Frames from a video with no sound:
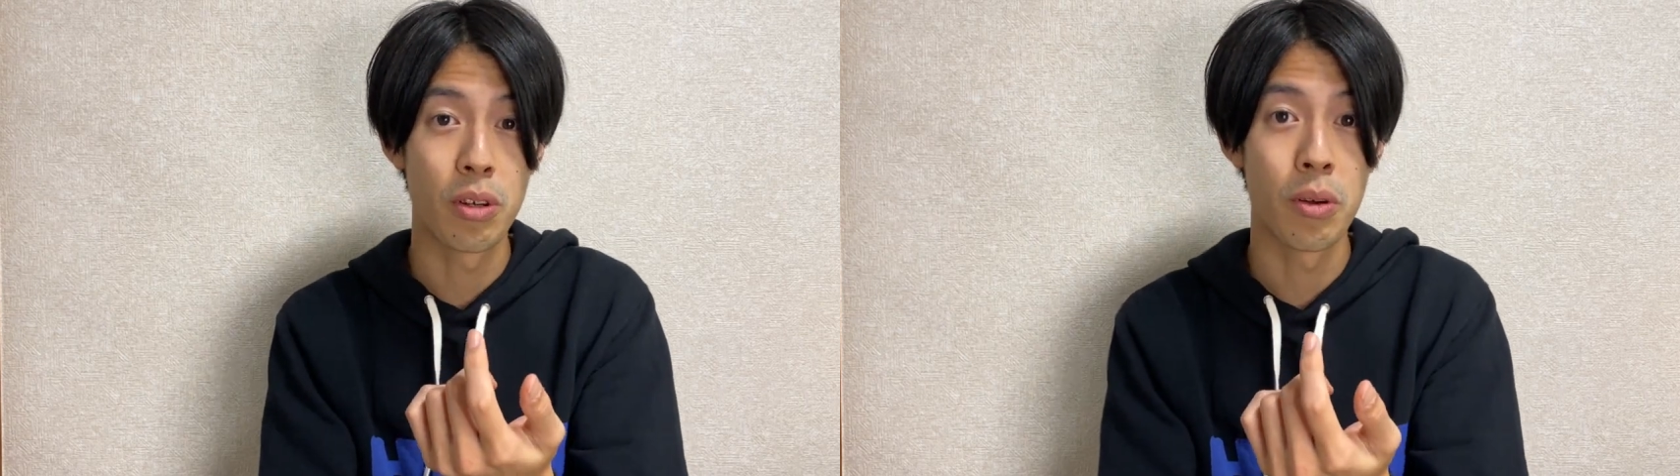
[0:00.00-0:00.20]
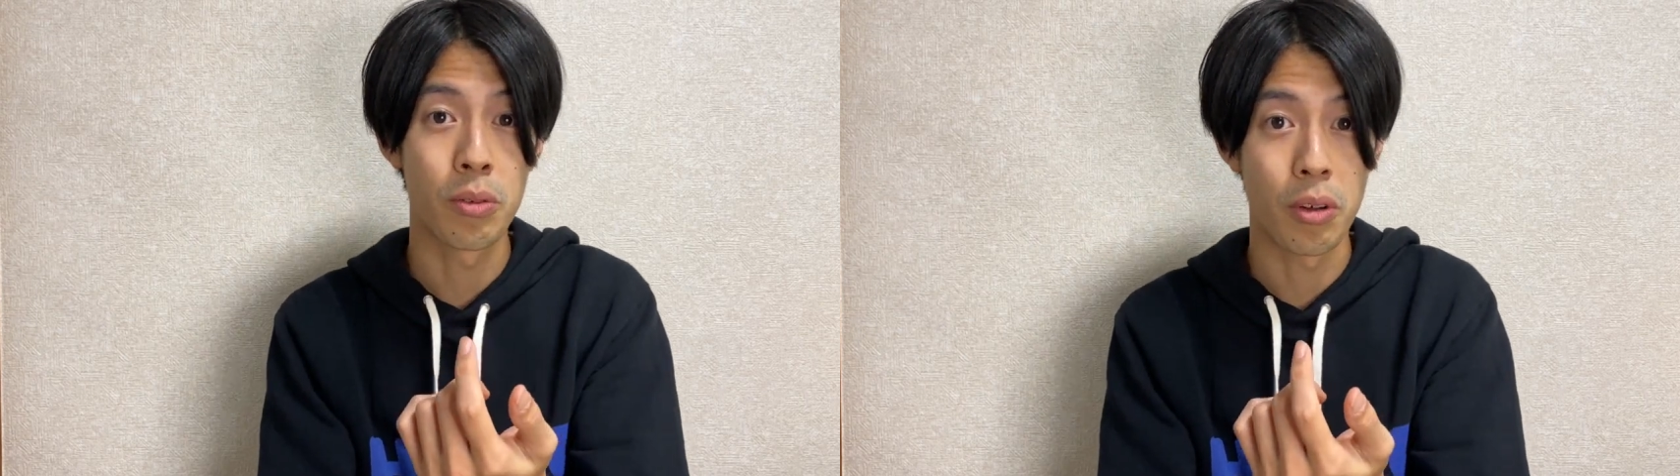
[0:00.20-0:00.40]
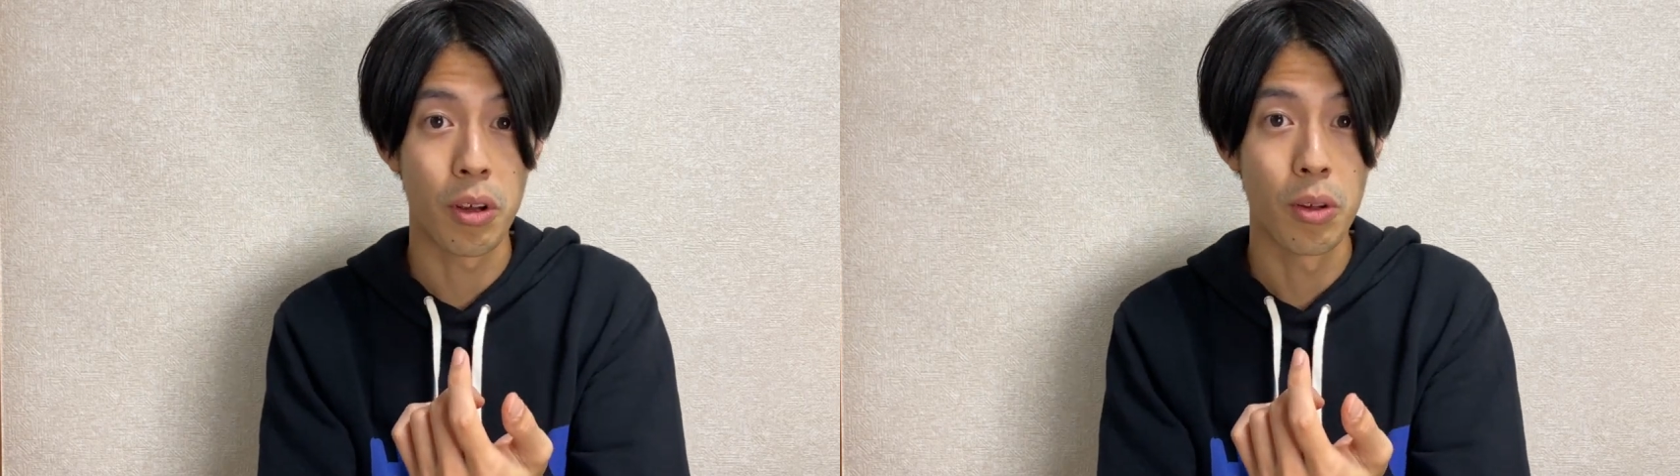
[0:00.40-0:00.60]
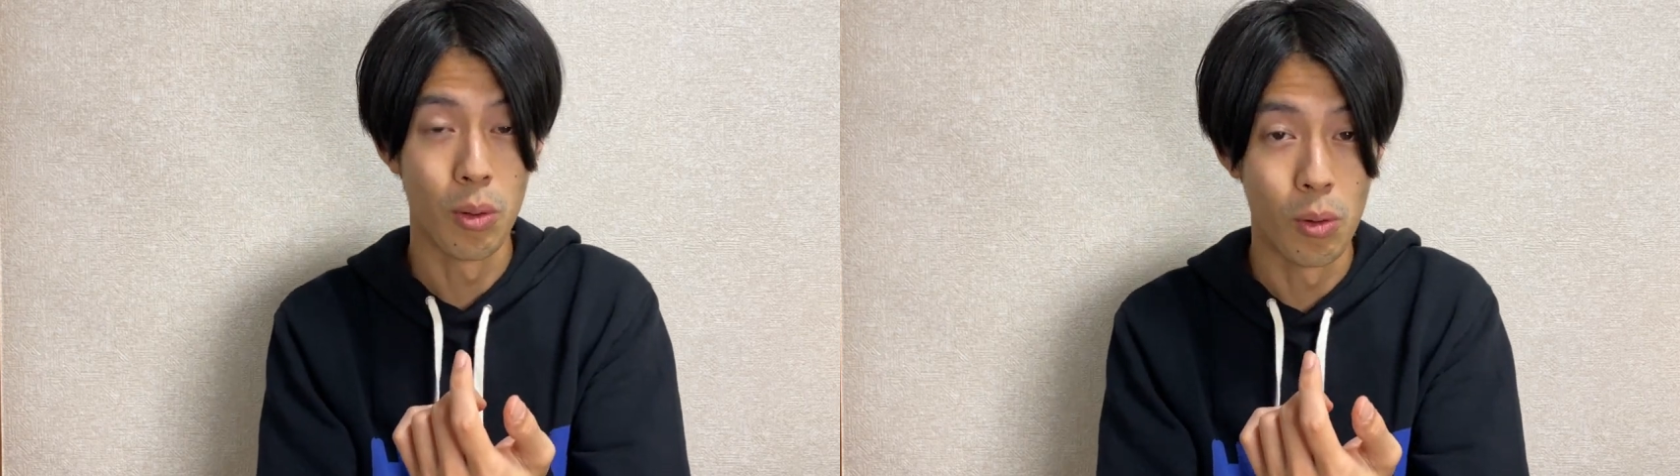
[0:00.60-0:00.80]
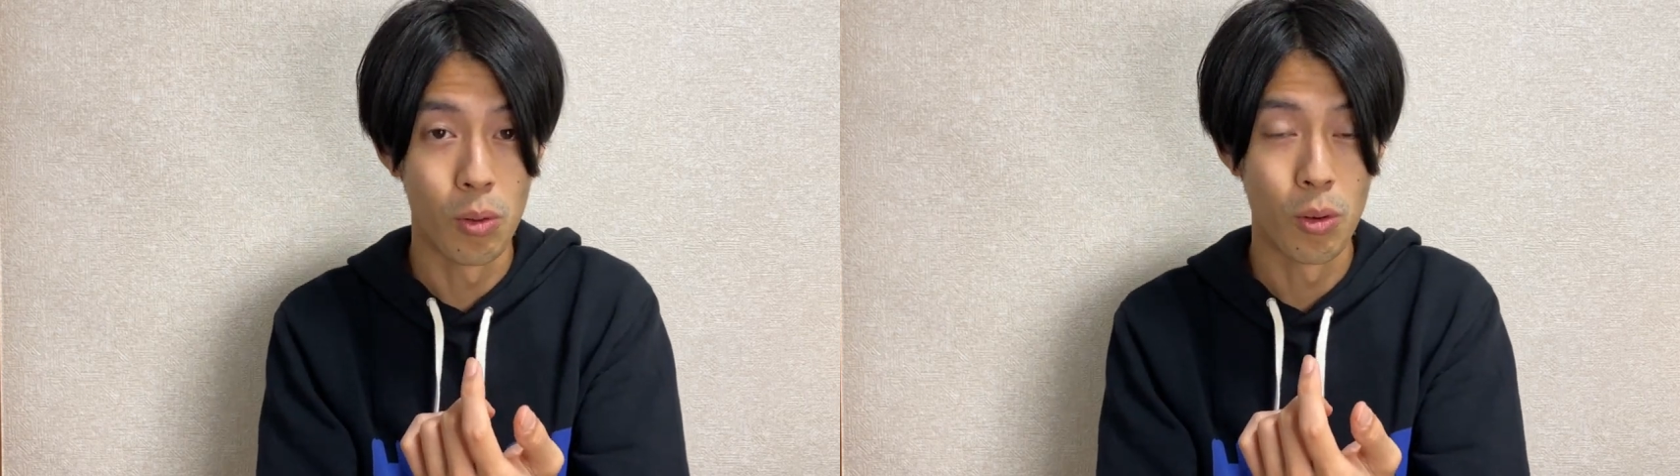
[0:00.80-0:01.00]
分が悪くない
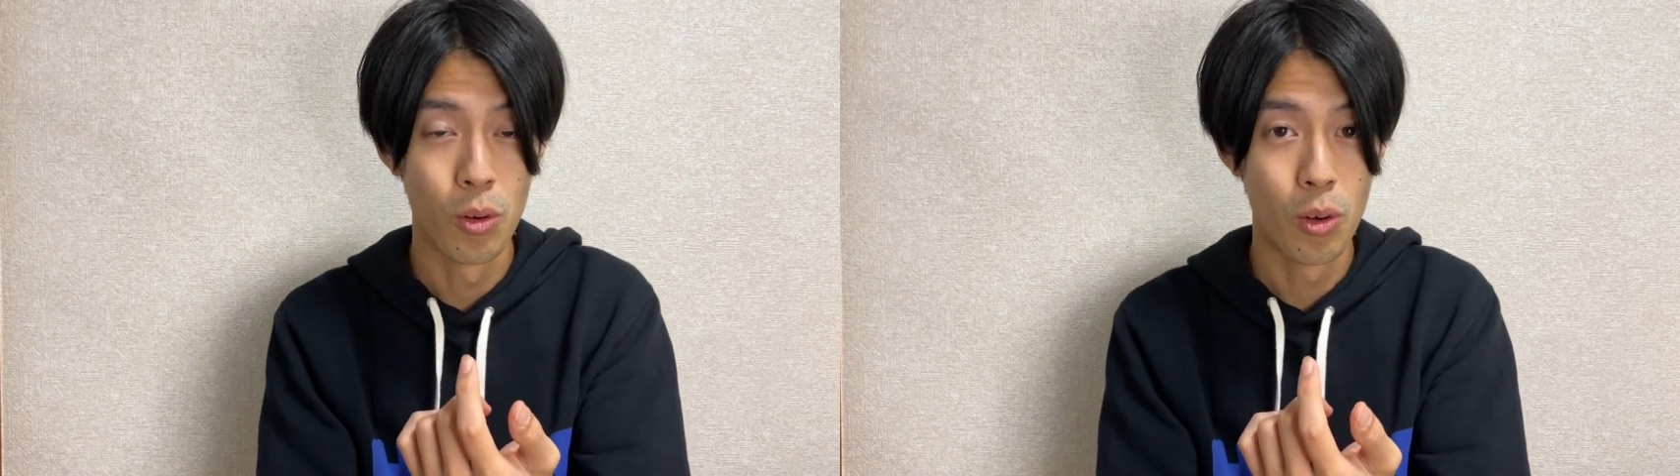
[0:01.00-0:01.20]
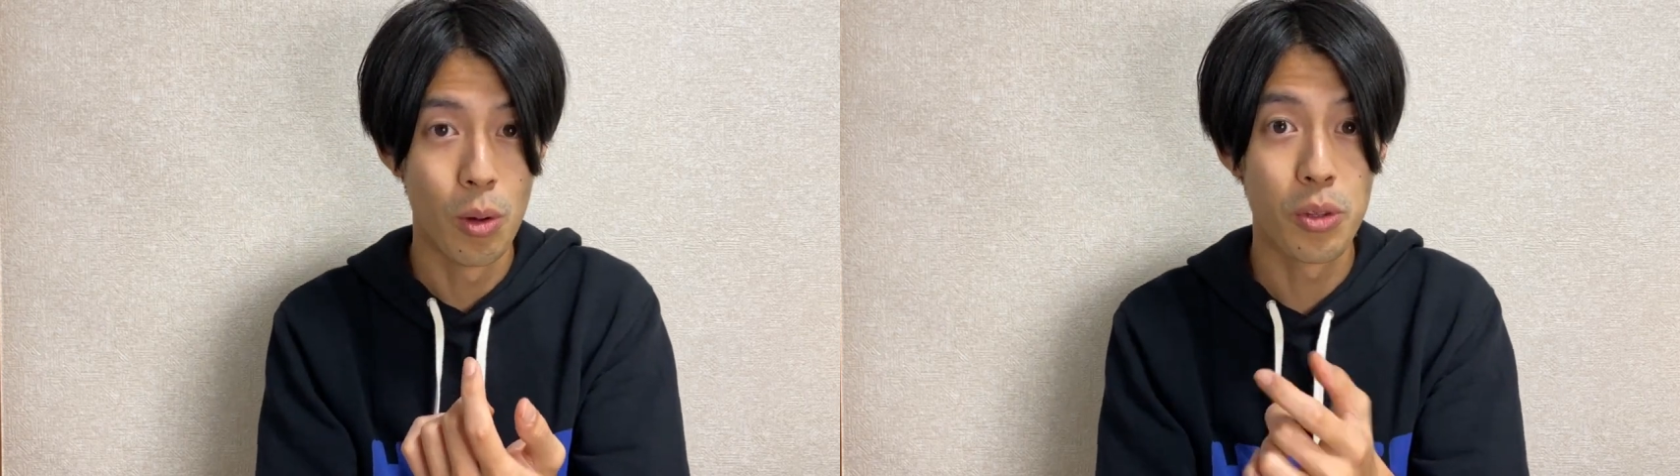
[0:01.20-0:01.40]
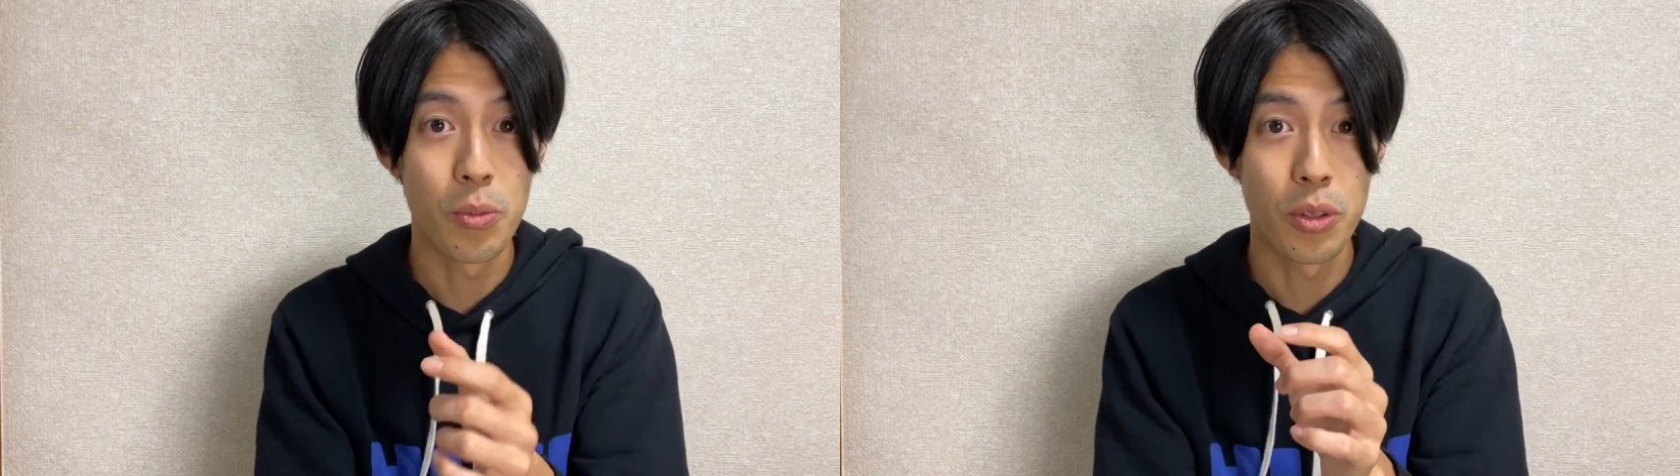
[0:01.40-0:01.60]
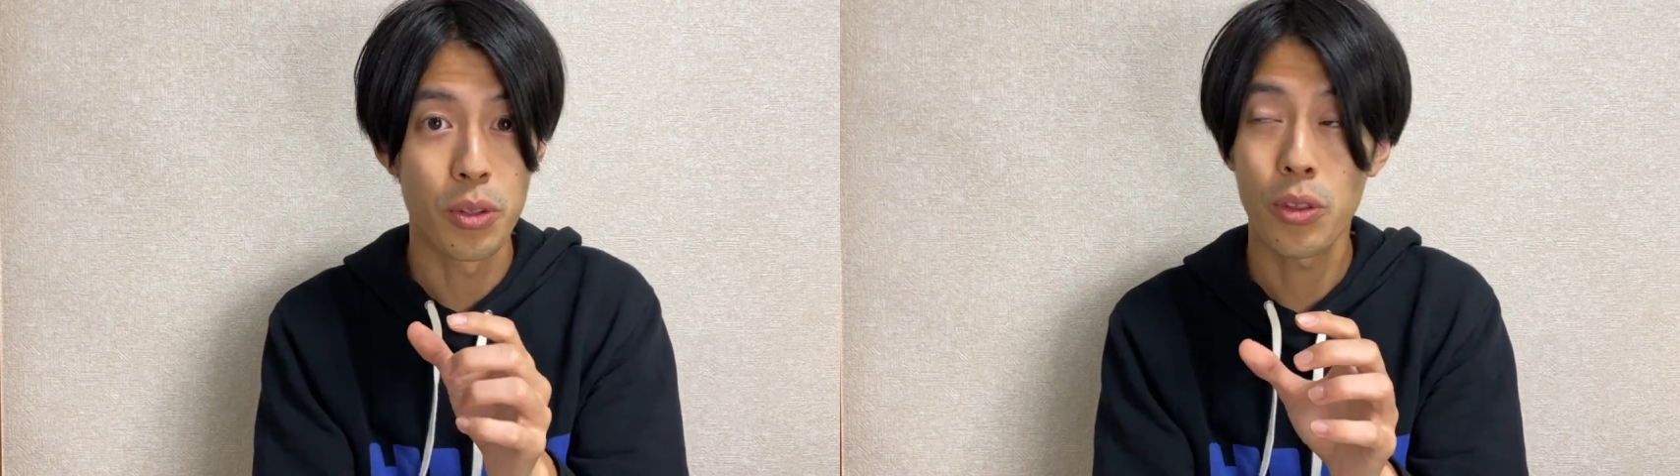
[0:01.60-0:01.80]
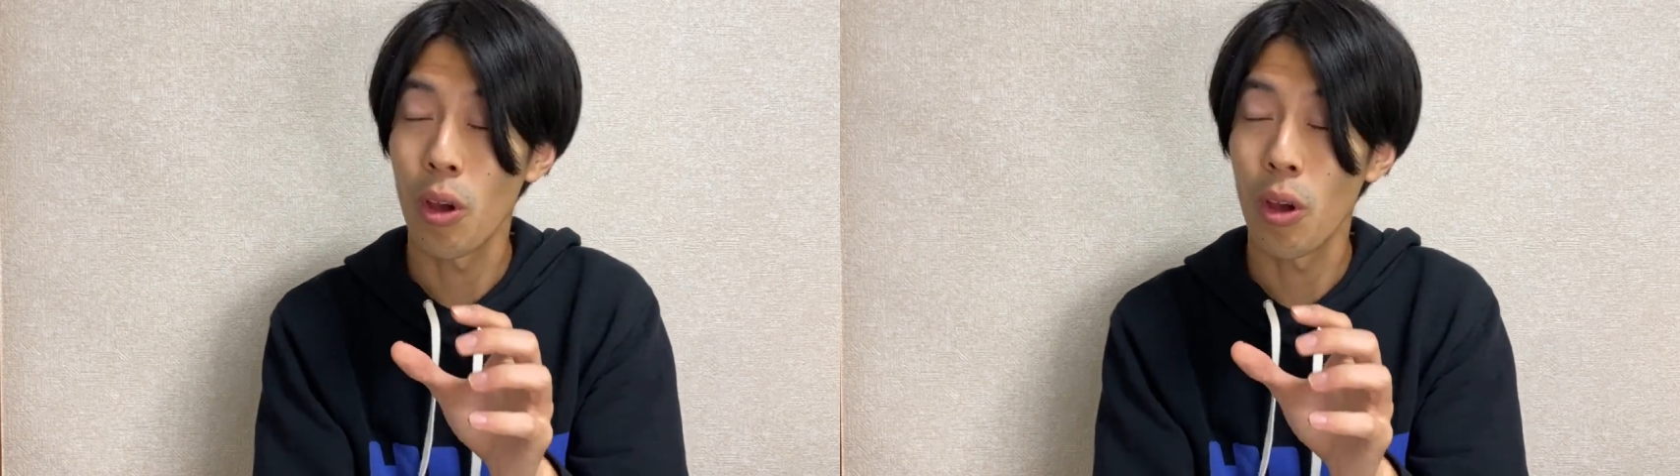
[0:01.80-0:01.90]
うん。あ、別に別に。